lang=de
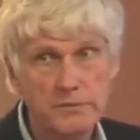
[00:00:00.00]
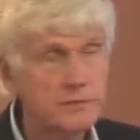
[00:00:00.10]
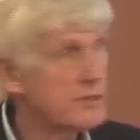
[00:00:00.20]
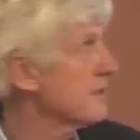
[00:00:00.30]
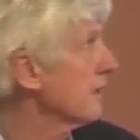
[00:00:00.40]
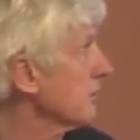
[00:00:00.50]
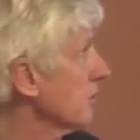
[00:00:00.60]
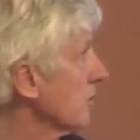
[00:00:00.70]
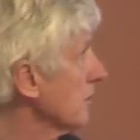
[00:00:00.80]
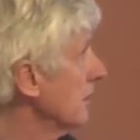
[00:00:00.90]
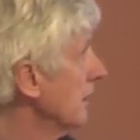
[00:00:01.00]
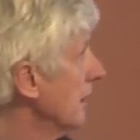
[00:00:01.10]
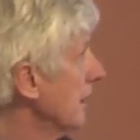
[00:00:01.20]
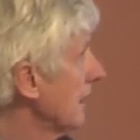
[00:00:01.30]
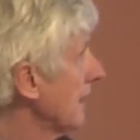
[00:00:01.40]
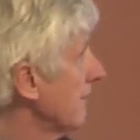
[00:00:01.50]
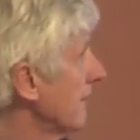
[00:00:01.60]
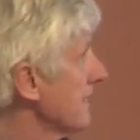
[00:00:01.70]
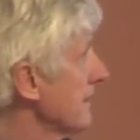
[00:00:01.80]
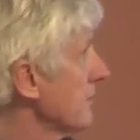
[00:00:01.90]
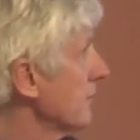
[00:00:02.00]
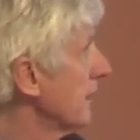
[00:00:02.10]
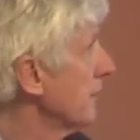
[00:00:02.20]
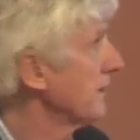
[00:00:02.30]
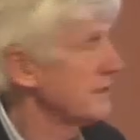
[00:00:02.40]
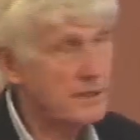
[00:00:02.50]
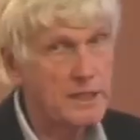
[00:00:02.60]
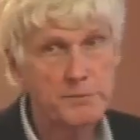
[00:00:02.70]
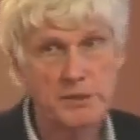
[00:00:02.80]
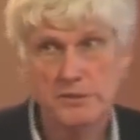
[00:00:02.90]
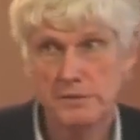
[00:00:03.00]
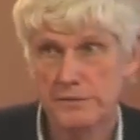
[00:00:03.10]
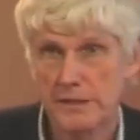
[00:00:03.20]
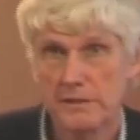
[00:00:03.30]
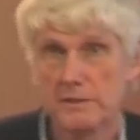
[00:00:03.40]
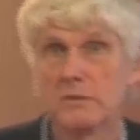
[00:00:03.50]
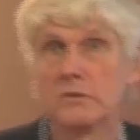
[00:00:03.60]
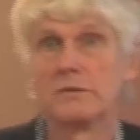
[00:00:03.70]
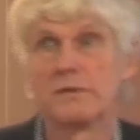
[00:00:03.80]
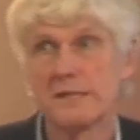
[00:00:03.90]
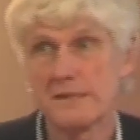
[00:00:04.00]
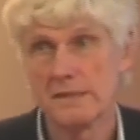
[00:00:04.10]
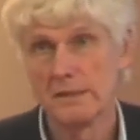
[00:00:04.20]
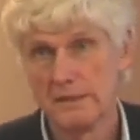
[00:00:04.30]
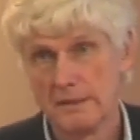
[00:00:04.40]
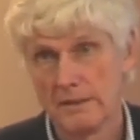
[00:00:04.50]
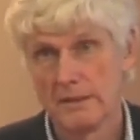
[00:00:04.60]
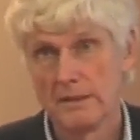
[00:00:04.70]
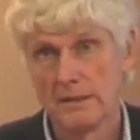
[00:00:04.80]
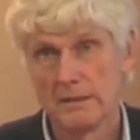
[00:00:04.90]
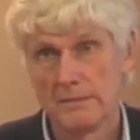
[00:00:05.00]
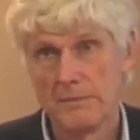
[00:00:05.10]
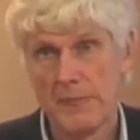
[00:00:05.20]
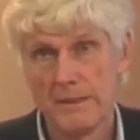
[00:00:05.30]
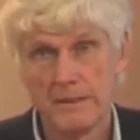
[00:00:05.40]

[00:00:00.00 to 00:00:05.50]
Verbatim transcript: wollen wir uns angucken. Was ist überhaupt der Treibhauseffekt und was ähm,